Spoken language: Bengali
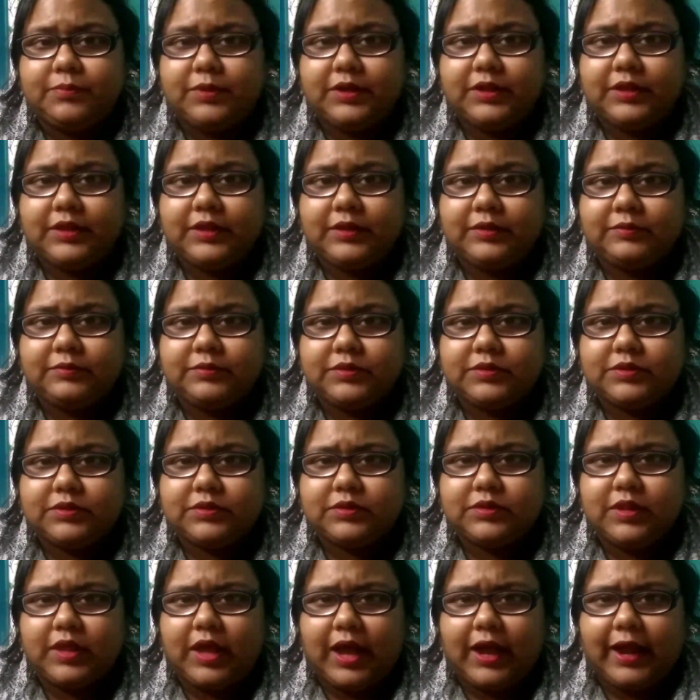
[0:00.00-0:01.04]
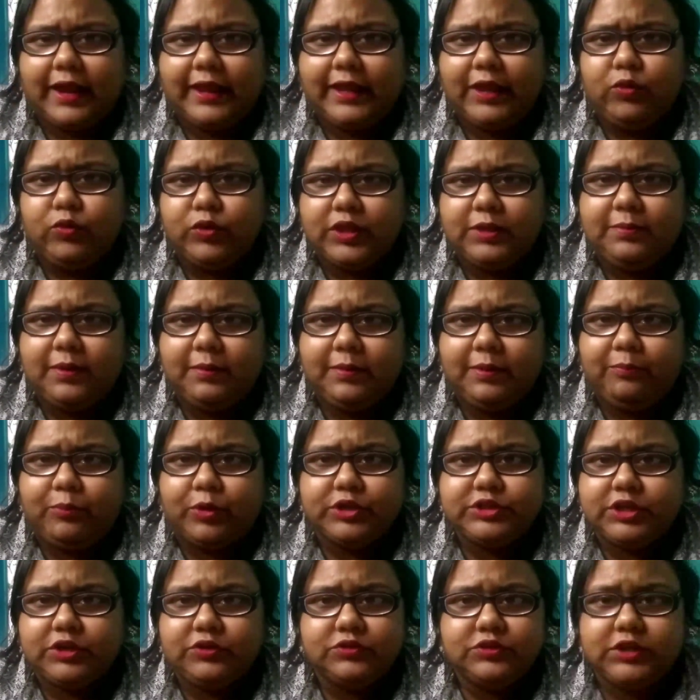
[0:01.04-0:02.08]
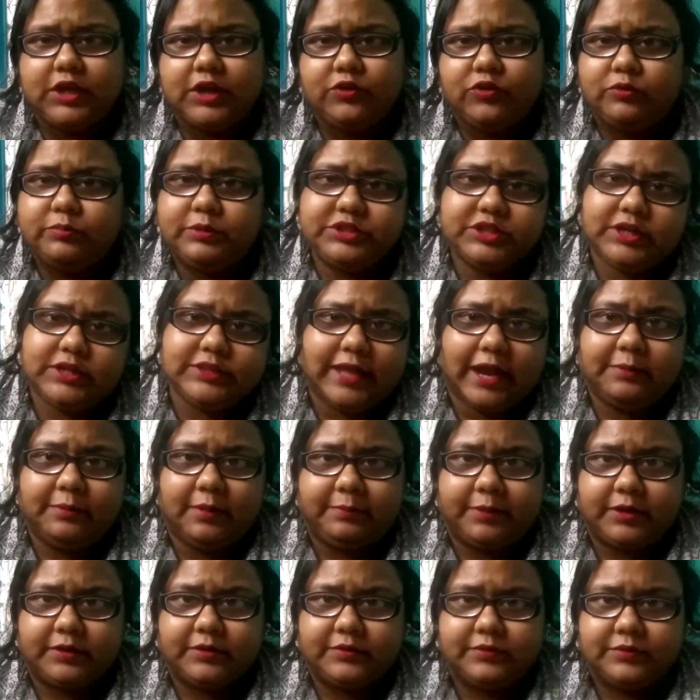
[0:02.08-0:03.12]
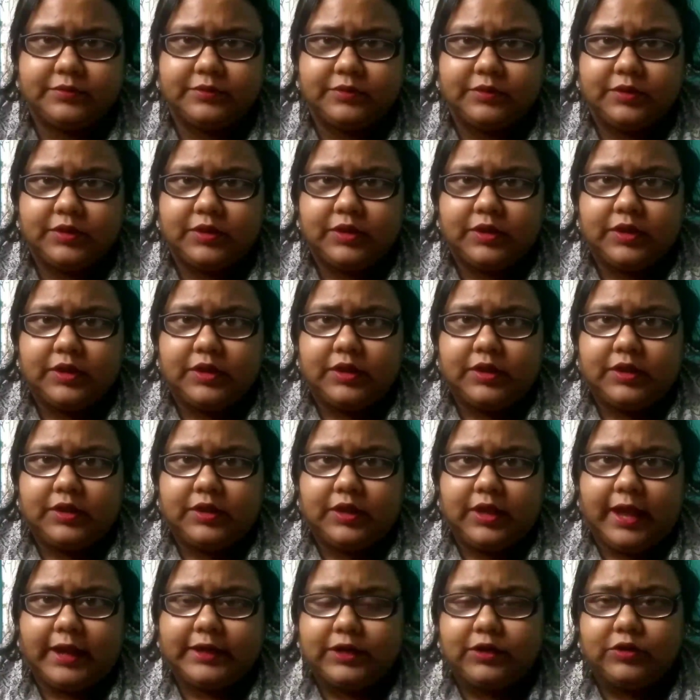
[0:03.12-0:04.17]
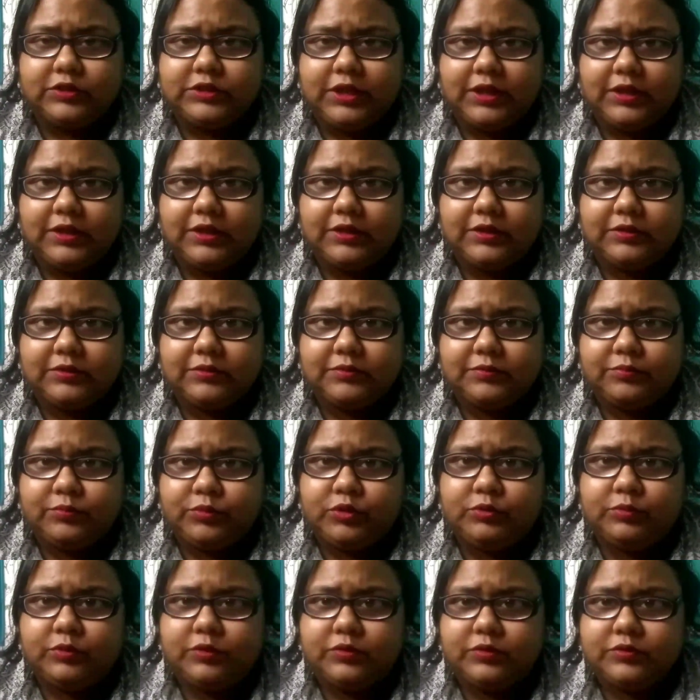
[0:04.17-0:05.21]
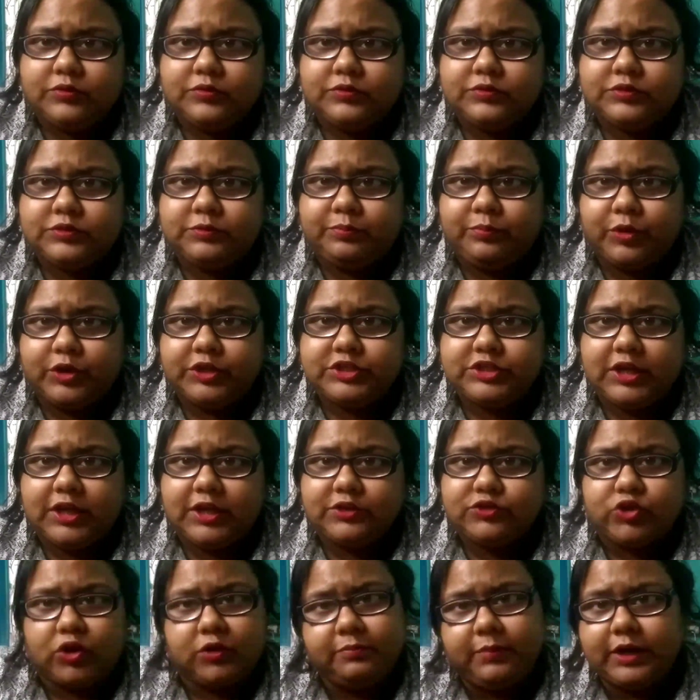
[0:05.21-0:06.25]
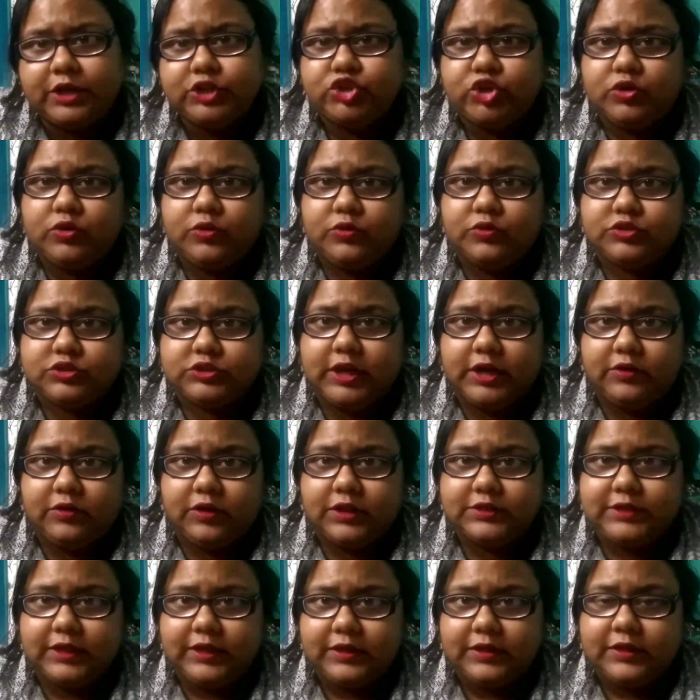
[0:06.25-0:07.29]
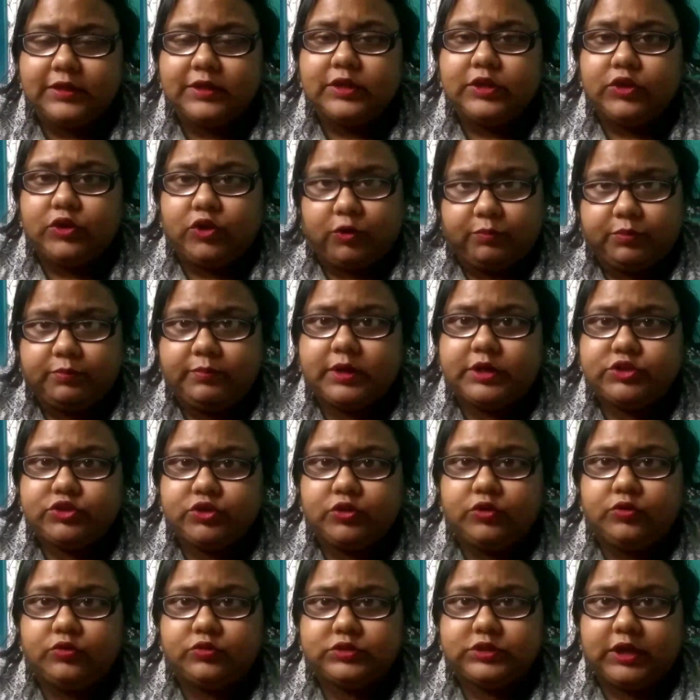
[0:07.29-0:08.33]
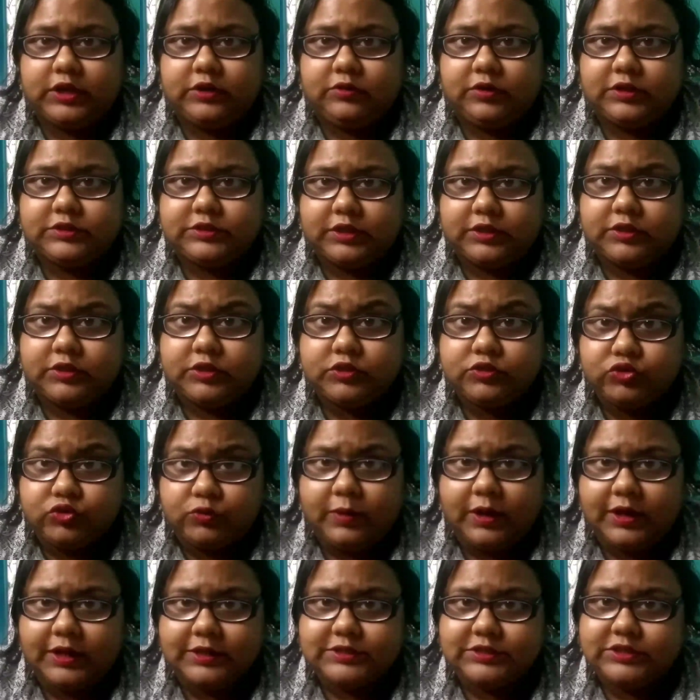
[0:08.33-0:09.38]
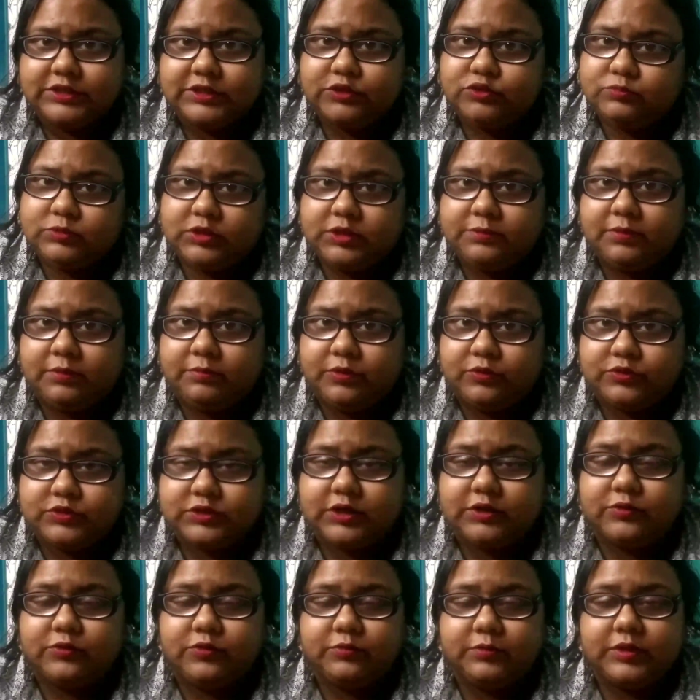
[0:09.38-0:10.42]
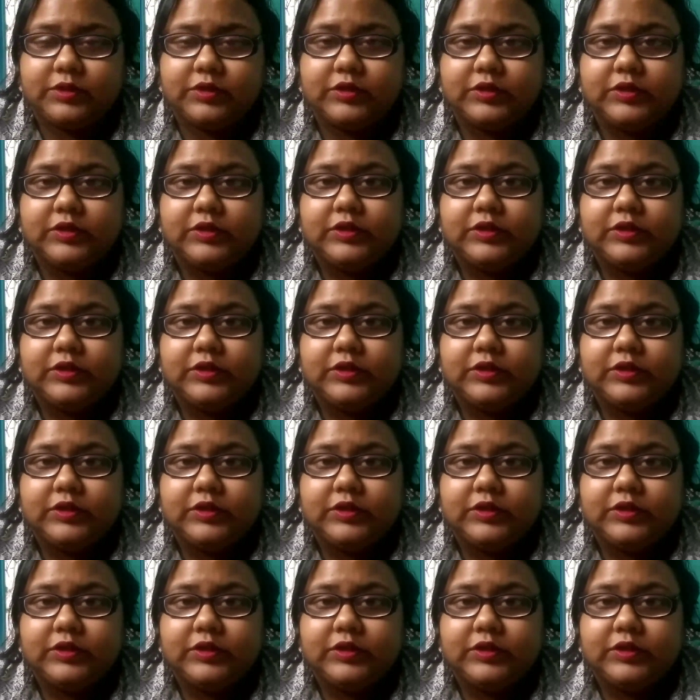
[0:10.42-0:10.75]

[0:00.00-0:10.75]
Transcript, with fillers: মানে কেউ কিভাবে পয়সা রোজগার করবে সেটা তার ব্যাপার একটা কথা বলবো যে পয়সা সম্মানের সঙ্গে রোজগার করা যায় অপমানের সঙ্গেও রোজগার করা যায় তোমার কাছে সেটা তুমি কিভাবে রোজগার করবে